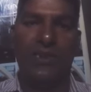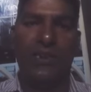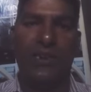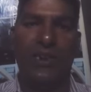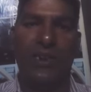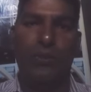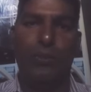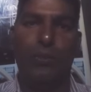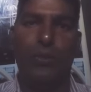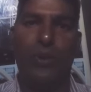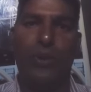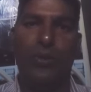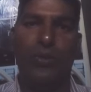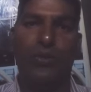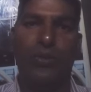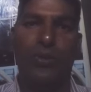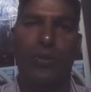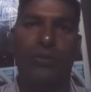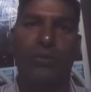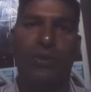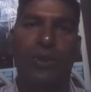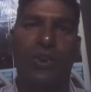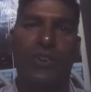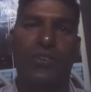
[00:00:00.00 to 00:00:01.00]
ఇలా
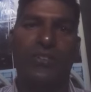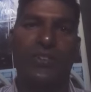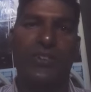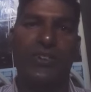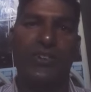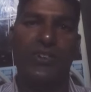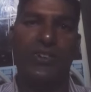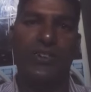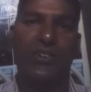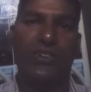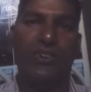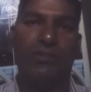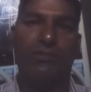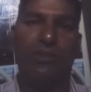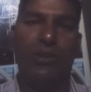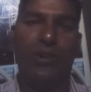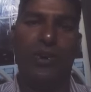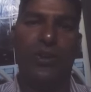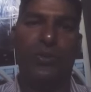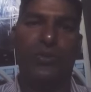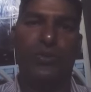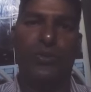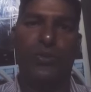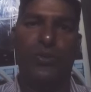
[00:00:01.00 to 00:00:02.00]
పెట్టుకొని వాళ్ళ సంఖ్య
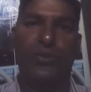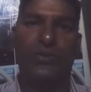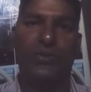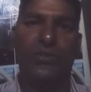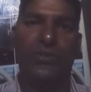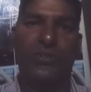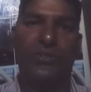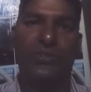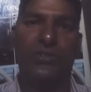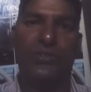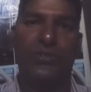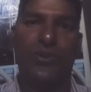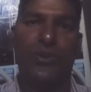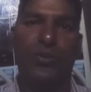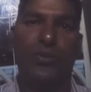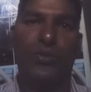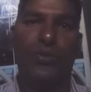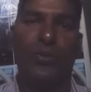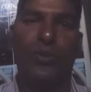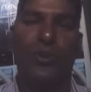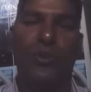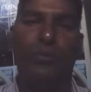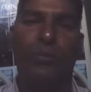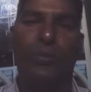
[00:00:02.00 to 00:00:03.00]
ఎక్కువగా ఉంటుంది
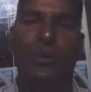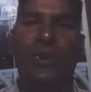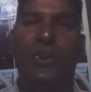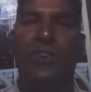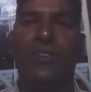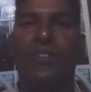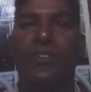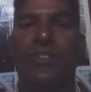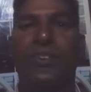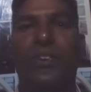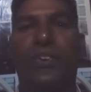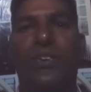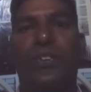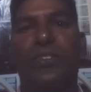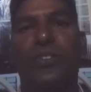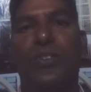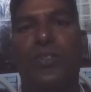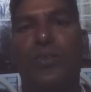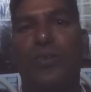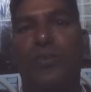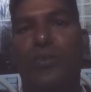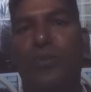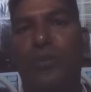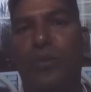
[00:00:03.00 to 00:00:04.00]
చదువుకున్న పేరెంట్స్ అయినా
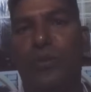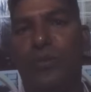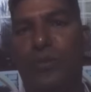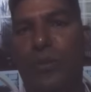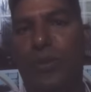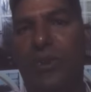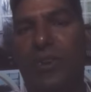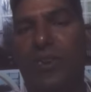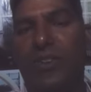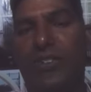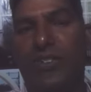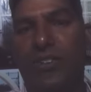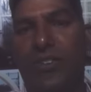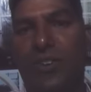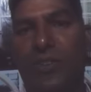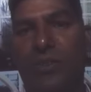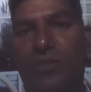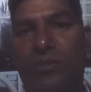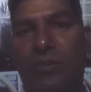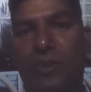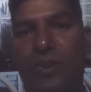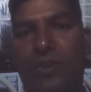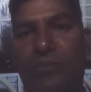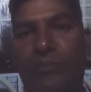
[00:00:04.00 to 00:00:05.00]
చదువుకోని పేరెంట్స్ అయినా
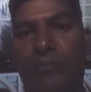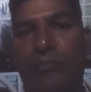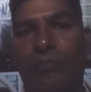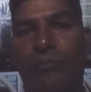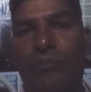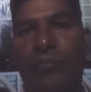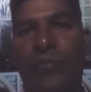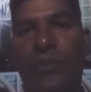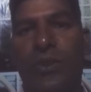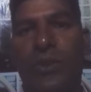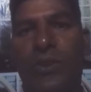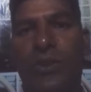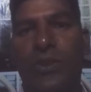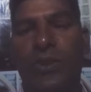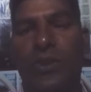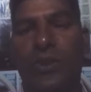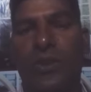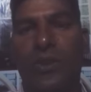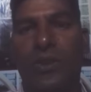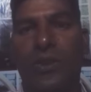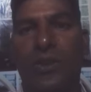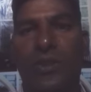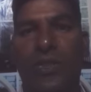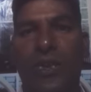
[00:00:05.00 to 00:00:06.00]
కూడా
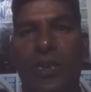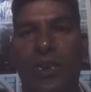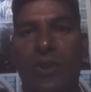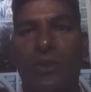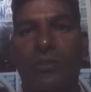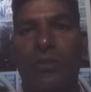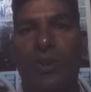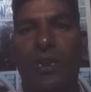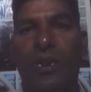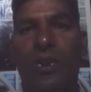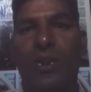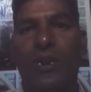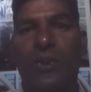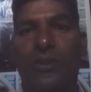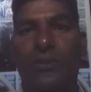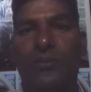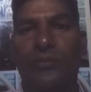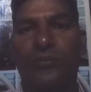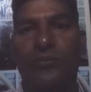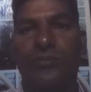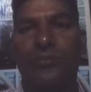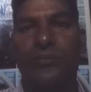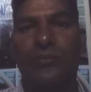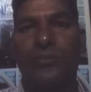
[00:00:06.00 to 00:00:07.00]
దాని వలన
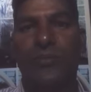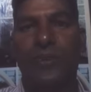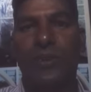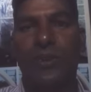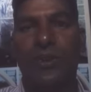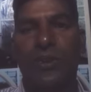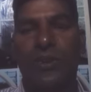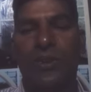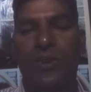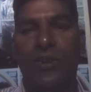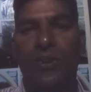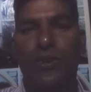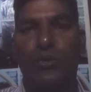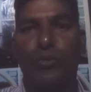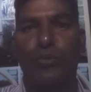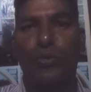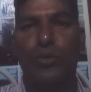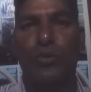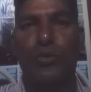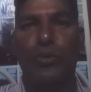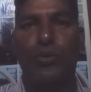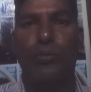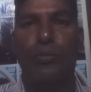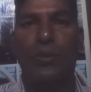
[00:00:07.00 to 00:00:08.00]
ఈ
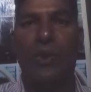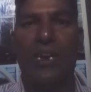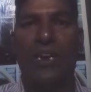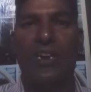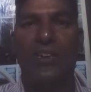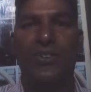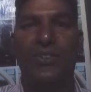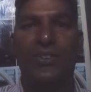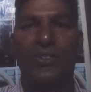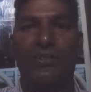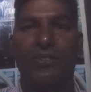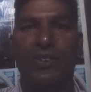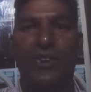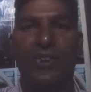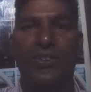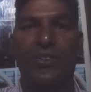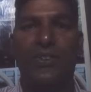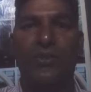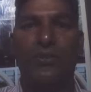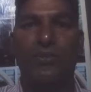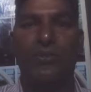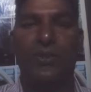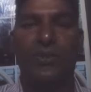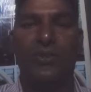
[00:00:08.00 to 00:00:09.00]
ముందు ప్లాన్స్
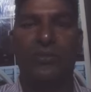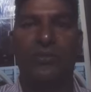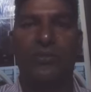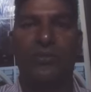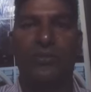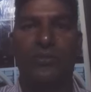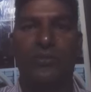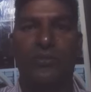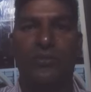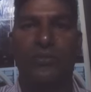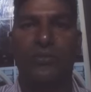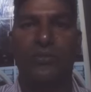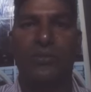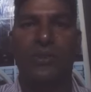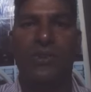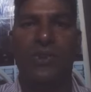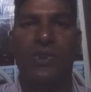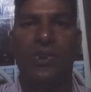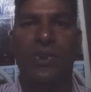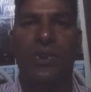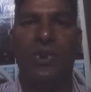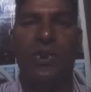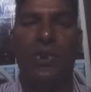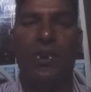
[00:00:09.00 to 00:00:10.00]
ఎవరైతే ఉన్నారో
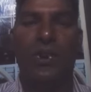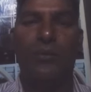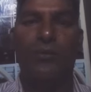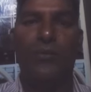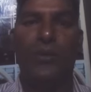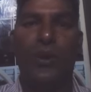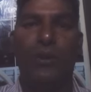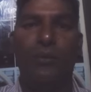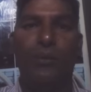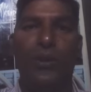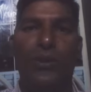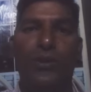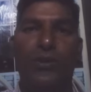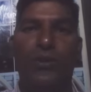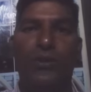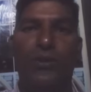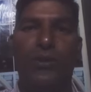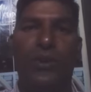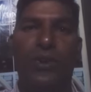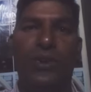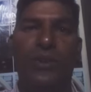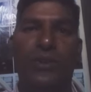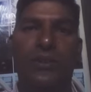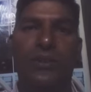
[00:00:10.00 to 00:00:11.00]
ఆ
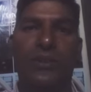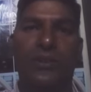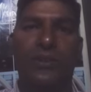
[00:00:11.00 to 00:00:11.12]
ఫ్యామిలీస్లోనే